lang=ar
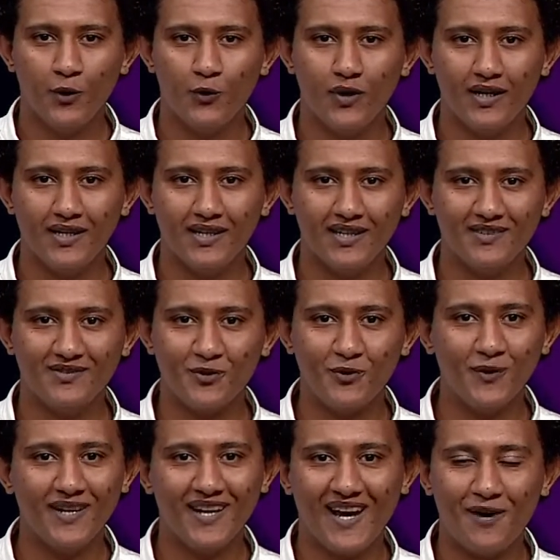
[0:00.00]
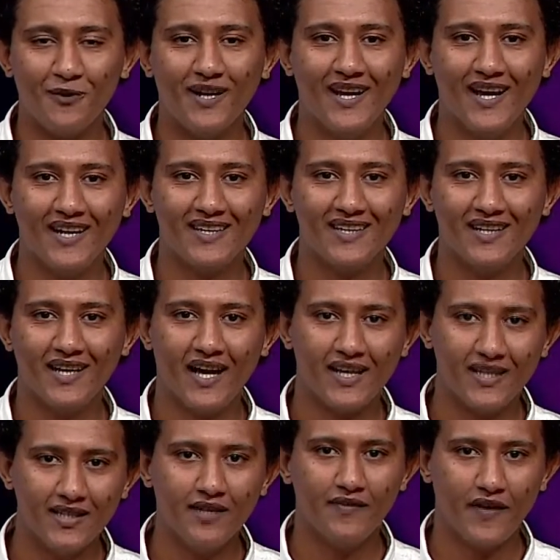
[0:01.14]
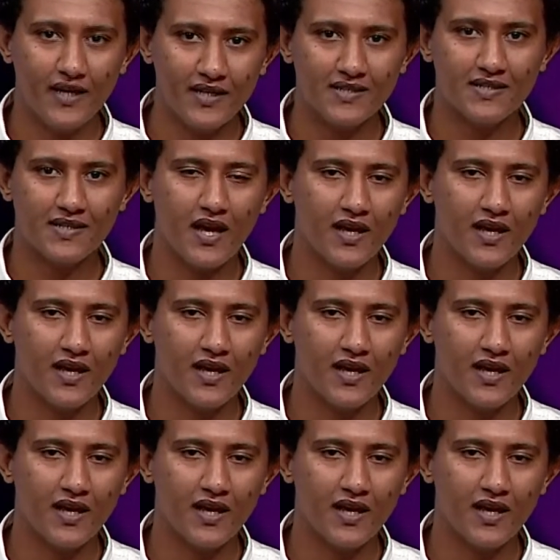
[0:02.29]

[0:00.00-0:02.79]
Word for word: وفي كل الاحوال يعني اكيد الفايز